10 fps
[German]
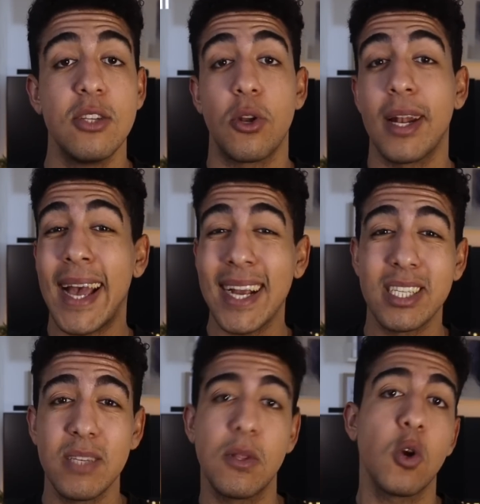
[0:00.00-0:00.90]
sondern
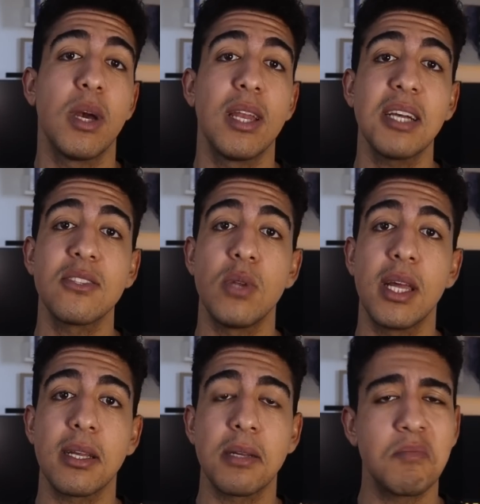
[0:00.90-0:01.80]
aktiv darüber
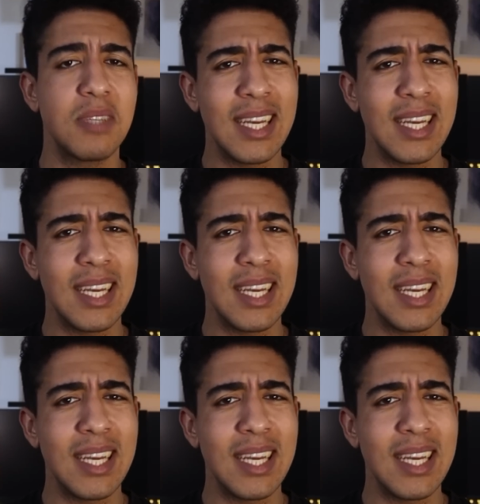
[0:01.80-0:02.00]
nachzudenken,